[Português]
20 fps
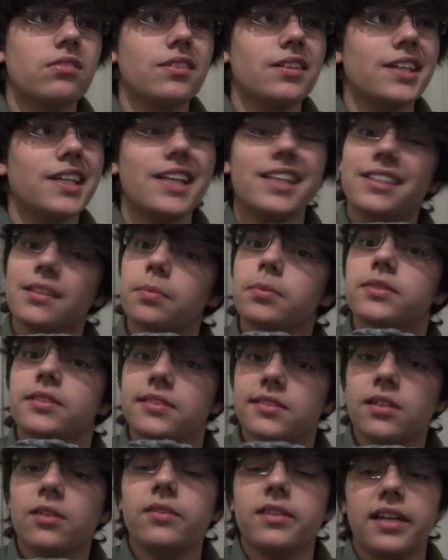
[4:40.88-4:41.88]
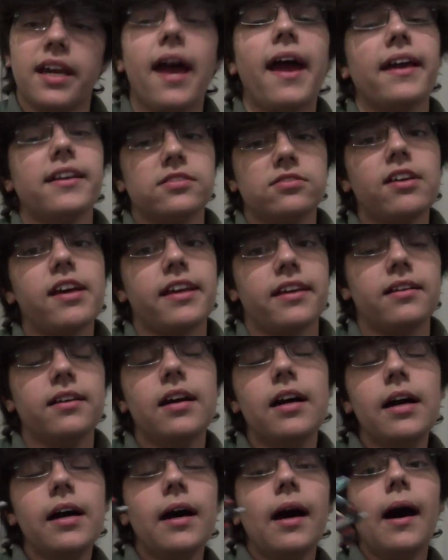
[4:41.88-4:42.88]
Quinta posição? É, isso aí.
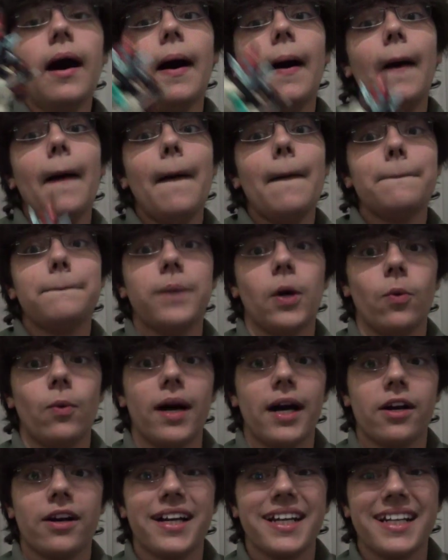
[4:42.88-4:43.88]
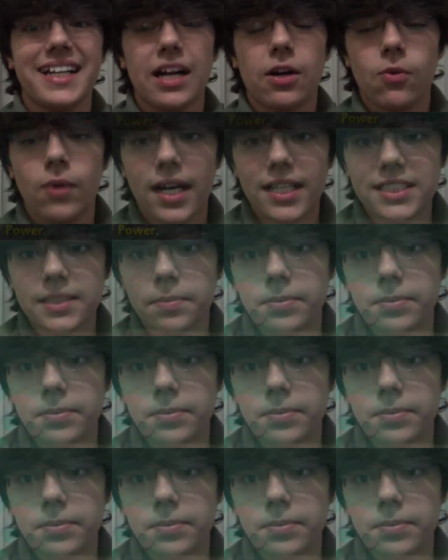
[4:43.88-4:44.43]
Bom, agora na quarta